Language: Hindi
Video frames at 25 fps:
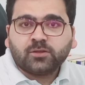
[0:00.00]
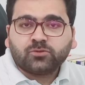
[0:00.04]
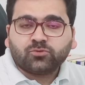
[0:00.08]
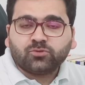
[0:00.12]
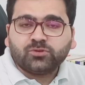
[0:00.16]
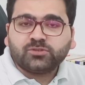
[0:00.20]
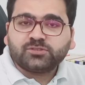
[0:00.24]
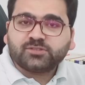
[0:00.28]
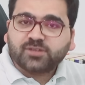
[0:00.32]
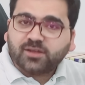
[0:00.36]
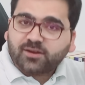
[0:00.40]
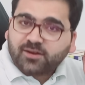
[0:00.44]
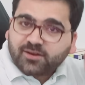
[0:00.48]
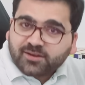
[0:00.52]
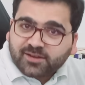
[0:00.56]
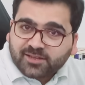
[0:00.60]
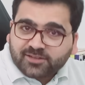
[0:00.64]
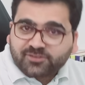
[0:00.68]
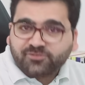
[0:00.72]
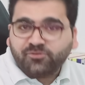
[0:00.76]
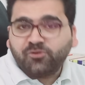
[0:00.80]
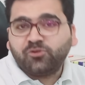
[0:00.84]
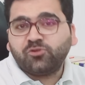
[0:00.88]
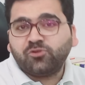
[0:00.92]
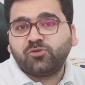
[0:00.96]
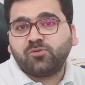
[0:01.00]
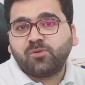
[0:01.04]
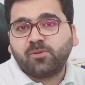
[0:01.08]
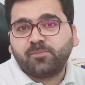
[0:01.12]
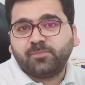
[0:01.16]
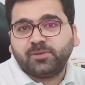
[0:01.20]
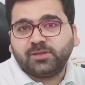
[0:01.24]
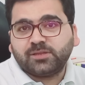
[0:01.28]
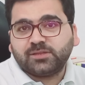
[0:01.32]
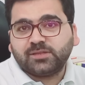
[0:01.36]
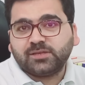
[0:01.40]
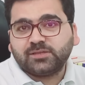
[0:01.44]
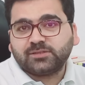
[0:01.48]
तो इन नेक्स्ट वीडियो में
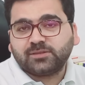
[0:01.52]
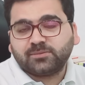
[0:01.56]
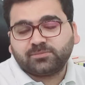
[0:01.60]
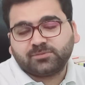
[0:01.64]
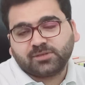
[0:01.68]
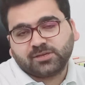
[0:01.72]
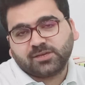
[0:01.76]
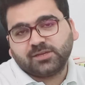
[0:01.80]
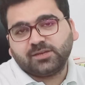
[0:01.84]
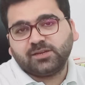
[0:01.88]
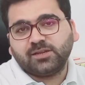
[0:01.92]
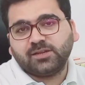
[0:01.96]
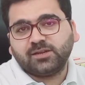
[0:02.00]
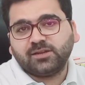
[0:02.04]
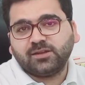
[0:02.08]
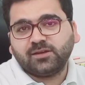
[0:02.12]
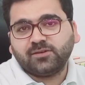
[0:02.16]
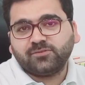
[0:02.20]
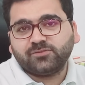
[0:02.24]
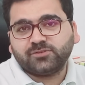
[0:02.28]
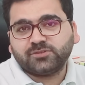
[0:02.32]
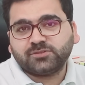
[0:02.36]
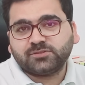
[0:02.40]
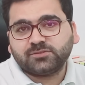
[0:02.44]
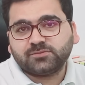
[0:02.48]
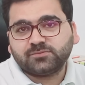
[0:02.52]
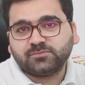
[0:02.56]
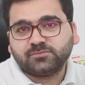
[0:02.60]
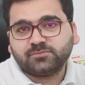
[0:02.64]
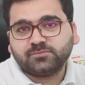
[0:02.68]
मिलते हैं तब तक के लिए अल्लाह हाफिज़